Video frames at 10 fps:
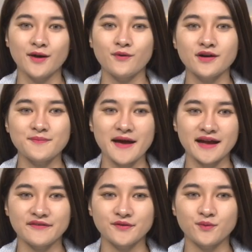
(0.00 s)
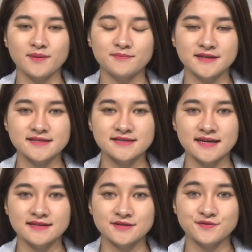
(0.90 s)
Welcome back, everyone. Please
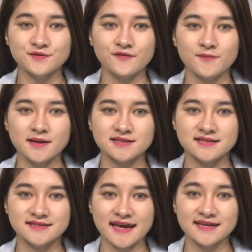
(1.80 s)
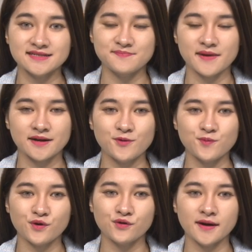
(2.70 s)
stay tuned for Baxi Sang's medical
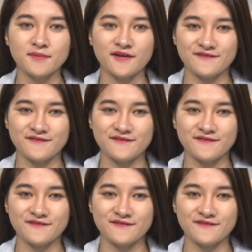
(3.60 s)
program on